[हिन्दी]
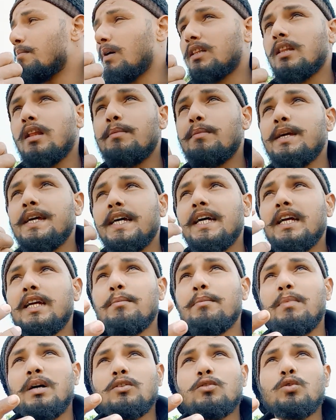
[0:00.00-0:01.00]
मतलब ये है
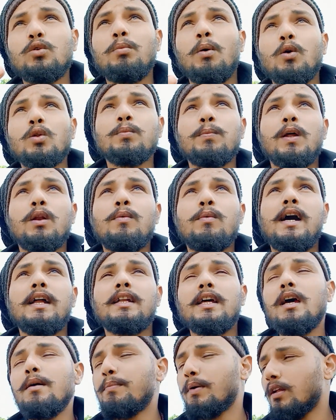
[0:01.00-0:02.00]
कि मन तो बहुत
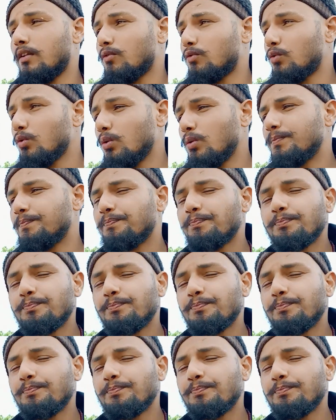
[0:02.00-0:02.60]
बलवान है परंतु